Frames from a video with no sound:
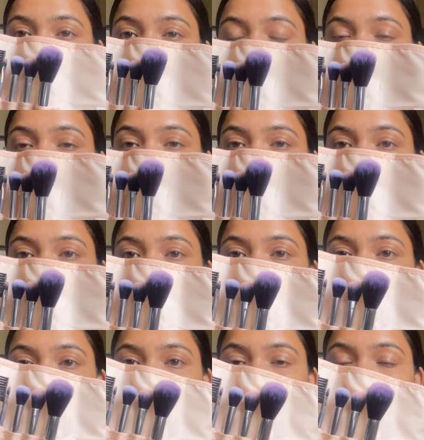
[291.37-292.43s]
एंड फॉर ब्रश आई
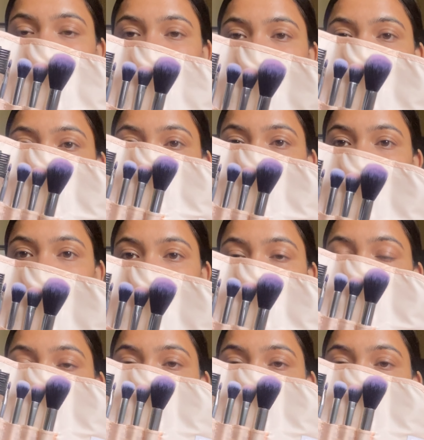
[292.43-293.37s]
एम यूजिंग दिस मिनीसो का